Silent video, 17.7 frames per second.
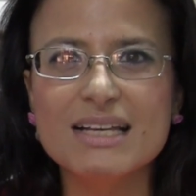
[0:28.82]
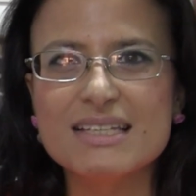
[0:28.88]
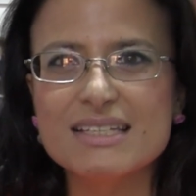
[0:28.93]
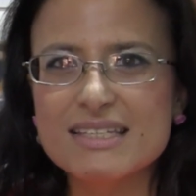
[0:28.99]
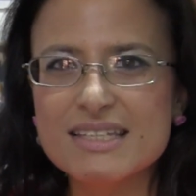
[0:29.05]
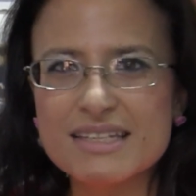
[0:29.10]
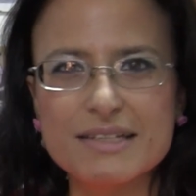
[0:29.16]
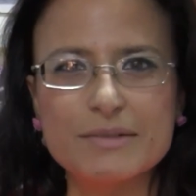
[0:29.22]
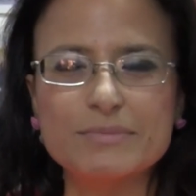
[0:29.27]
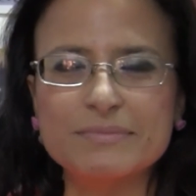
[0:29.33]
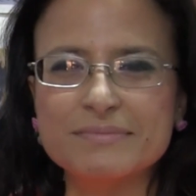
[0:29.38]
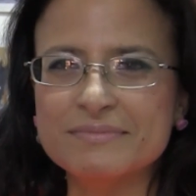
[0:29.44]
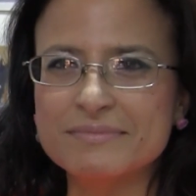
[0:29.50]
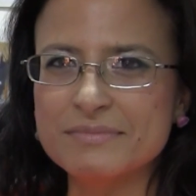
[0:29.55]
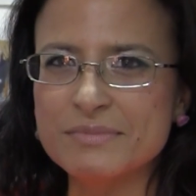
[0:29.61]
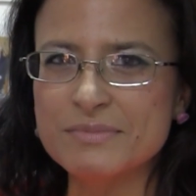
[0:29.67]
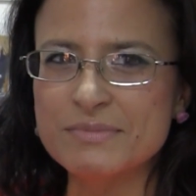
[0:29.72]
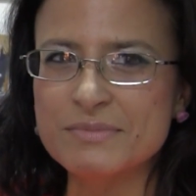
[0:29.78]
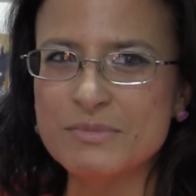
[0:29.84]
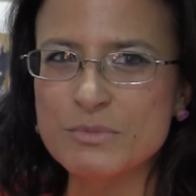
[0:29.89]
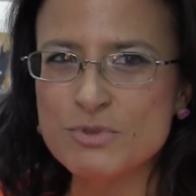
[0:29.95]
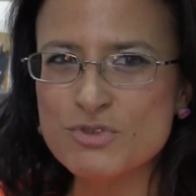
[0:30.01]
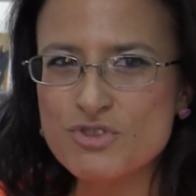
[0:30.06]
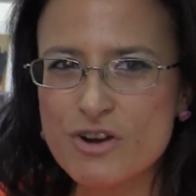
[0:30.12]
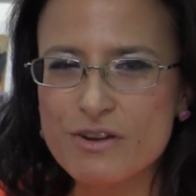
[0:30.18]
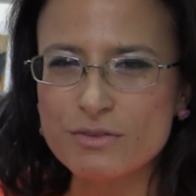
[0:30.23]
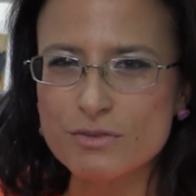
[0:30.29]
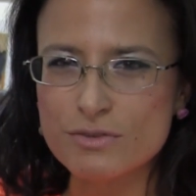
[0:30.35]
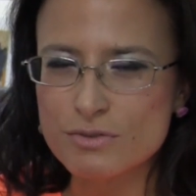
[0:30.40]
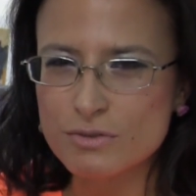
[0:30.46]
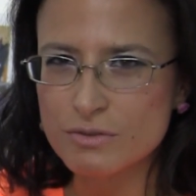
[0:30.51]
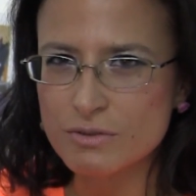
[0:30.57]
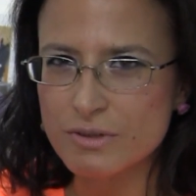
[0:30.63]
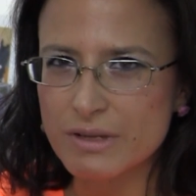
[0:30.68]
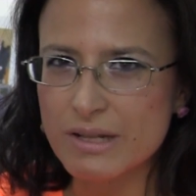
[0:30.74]
Sì, buongiorno, mm,
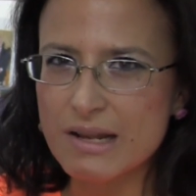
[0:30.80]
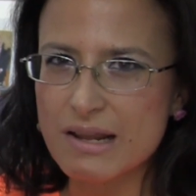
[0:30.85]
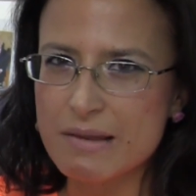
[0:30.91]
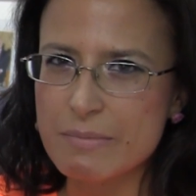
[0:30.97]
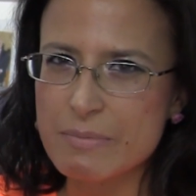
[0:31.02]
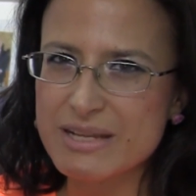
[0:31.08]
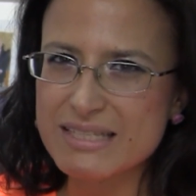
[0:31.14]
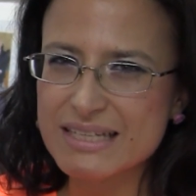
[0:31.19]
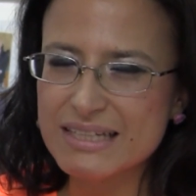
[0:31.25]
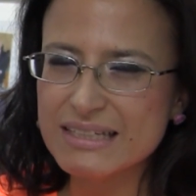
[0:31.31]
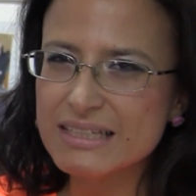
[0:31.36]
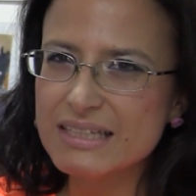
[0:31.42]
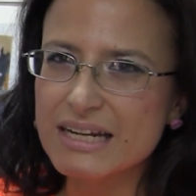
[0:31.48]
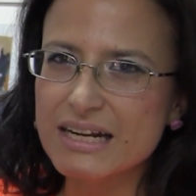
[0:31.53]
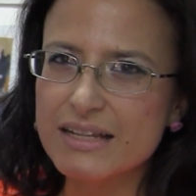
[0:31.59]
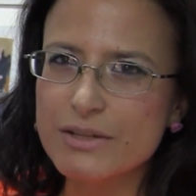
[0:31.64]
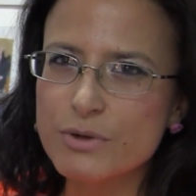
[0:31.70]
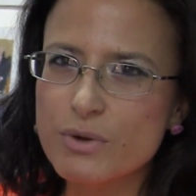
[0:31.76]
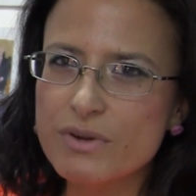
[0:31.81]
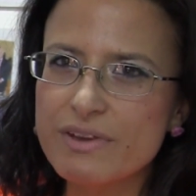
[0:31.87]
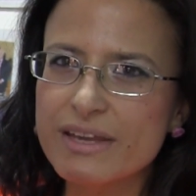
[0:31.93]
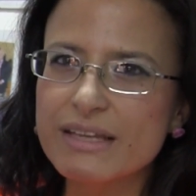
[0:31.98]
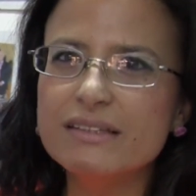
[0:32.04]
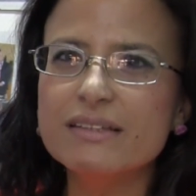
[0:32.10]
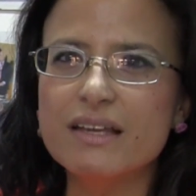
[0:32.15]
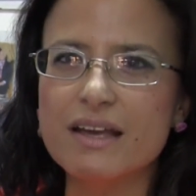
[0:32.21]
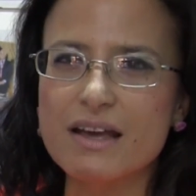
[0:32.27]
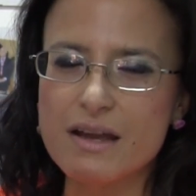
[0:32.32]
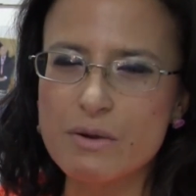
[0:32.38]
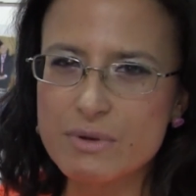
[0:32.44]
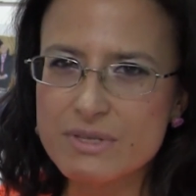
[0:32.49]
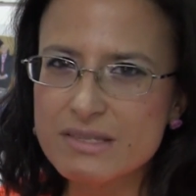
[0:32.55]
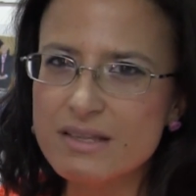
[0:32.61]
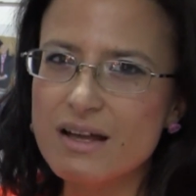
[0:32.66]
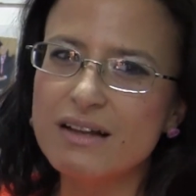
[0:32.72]
sono il presidente della Liru Eventi e
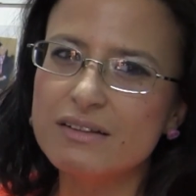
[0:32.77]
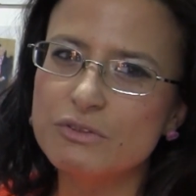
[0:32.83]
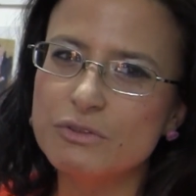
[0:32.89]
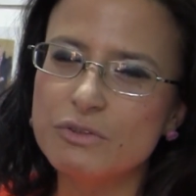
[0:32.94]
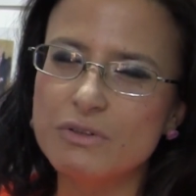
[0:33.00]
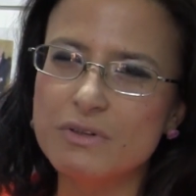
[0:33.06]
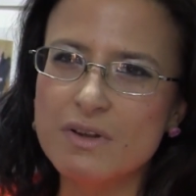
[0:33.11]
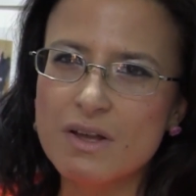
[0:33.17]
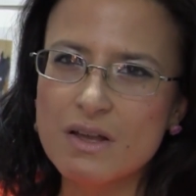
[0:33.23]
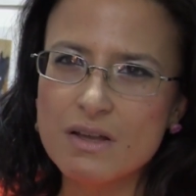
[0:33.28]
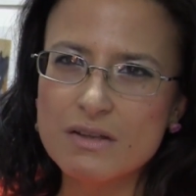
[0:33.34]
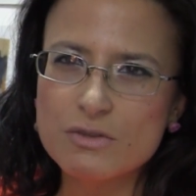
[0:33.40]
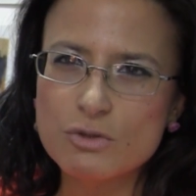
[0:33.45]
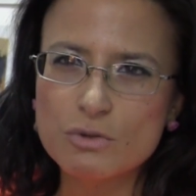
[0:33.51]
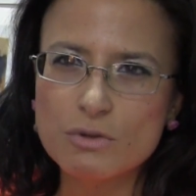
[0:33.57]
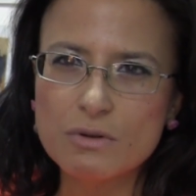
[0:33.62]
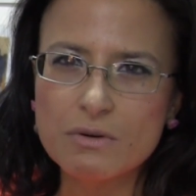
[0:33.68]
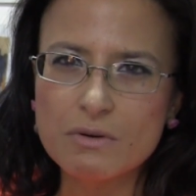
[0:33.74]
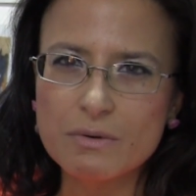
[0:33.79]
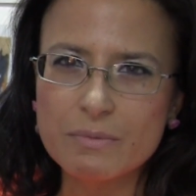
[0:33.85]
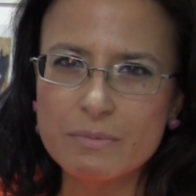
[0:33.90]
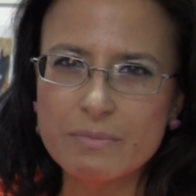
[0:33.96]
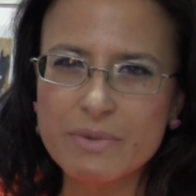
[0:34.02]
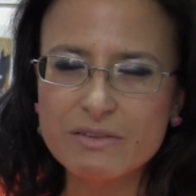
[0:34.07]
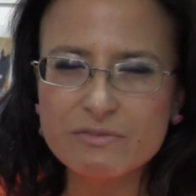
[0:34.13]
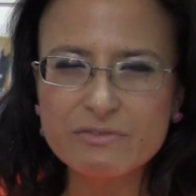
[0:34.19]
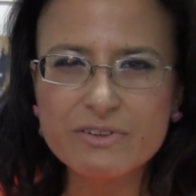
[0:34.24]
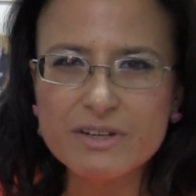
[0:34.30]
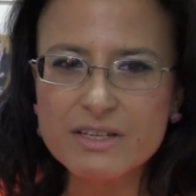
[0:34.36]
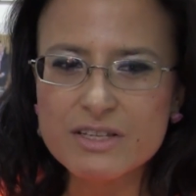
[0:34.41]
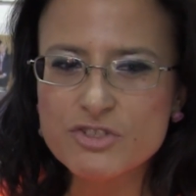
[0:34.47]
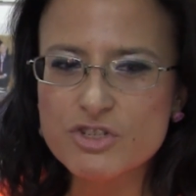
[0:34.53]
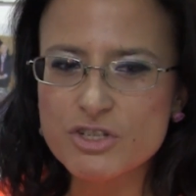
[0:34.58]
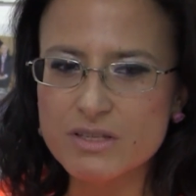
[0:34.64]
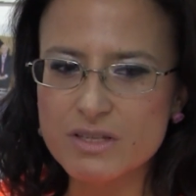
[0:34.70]
quest'anno sono ben
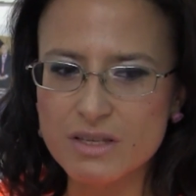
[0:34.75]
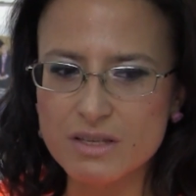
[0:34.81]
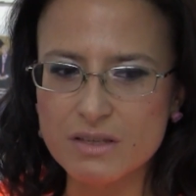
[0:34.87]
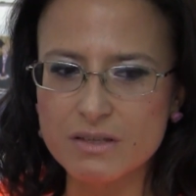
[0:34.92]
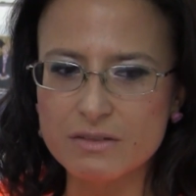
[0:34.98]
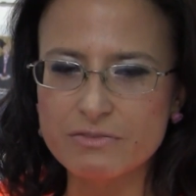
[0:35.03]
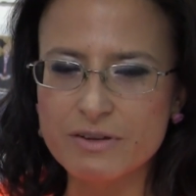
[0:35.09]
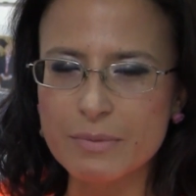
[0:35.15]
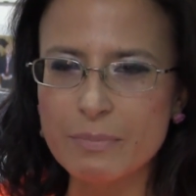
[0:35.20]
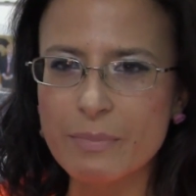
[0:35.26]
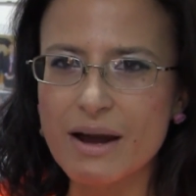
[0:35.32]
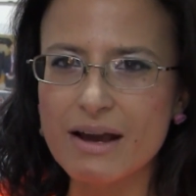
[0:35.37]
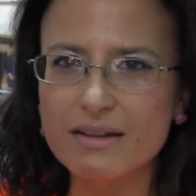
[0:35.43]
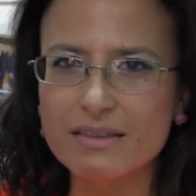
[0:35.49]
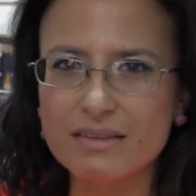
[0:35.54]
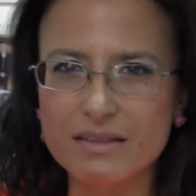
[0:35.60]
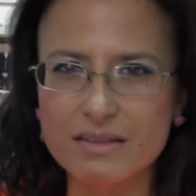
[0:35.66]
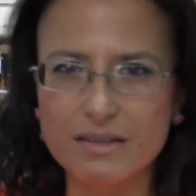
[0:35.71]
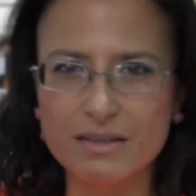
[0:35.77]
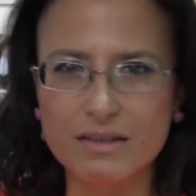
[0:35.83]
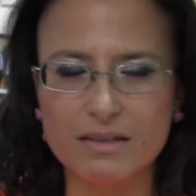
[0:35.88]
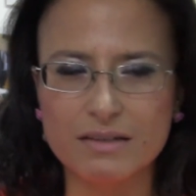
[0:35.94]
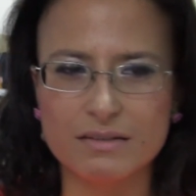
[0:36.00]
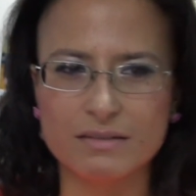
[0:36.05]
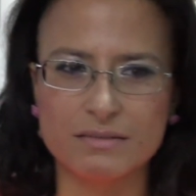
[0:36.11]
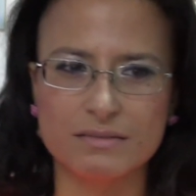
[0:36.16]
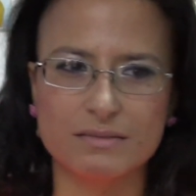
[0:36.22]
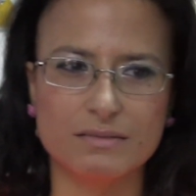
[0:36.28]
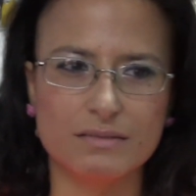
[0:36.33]
felice di far parte di, eh,